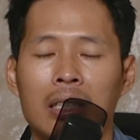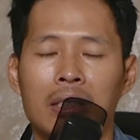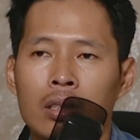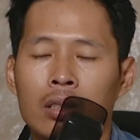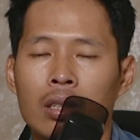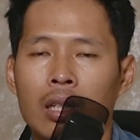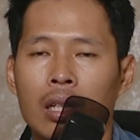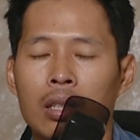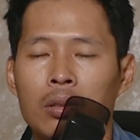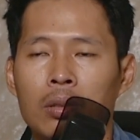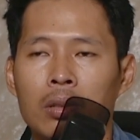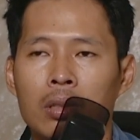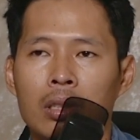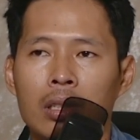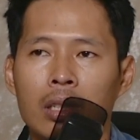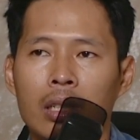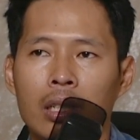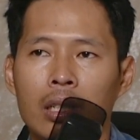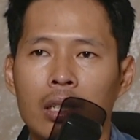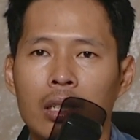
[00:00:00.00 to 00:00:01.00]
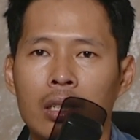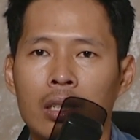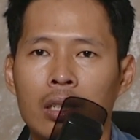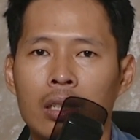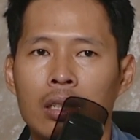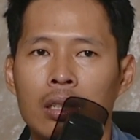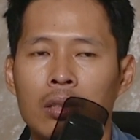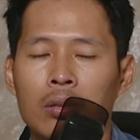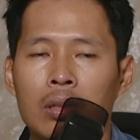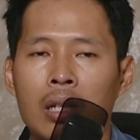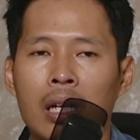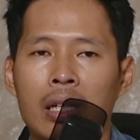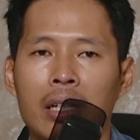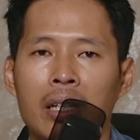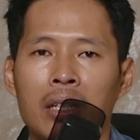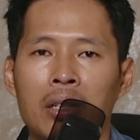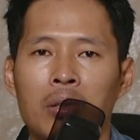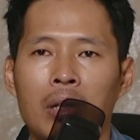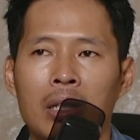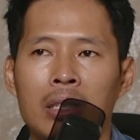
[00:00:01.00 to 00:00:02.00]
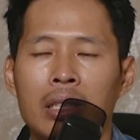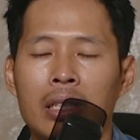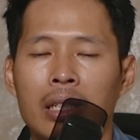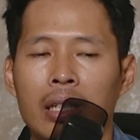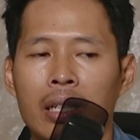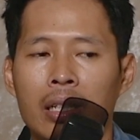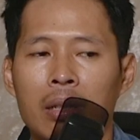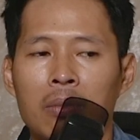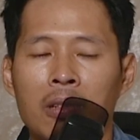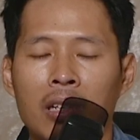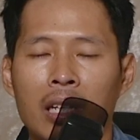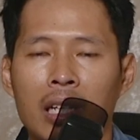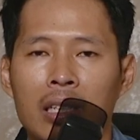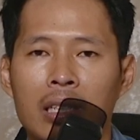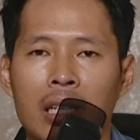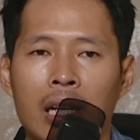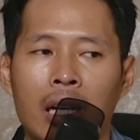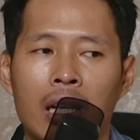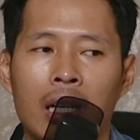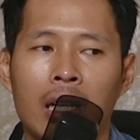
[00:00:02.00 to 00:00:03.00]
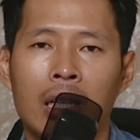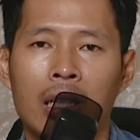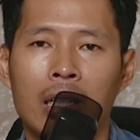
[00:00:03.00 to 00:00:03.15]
Selanjutnya udah ya itu aja ya yang mungkin yang